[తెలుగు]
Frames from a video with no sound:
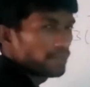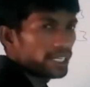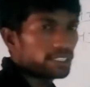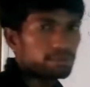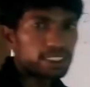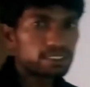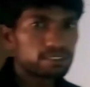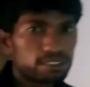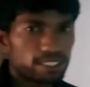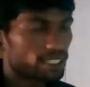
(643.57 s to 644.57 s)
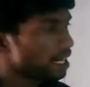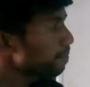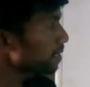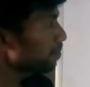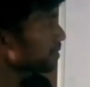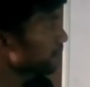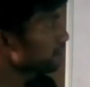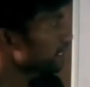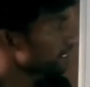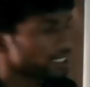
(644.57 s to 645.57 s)
ఇంపార్టెంట్ బిట్ గ్రామ సభ
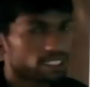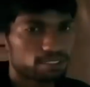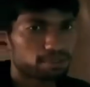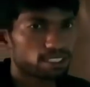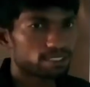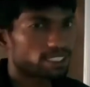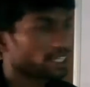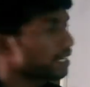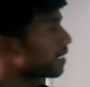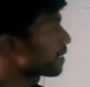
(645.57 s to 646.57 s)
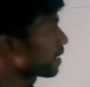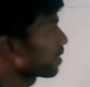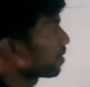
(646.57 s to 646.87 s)
సంవత్సరానికి ఎన్ని సంవత్సరాలు జరగాలంటే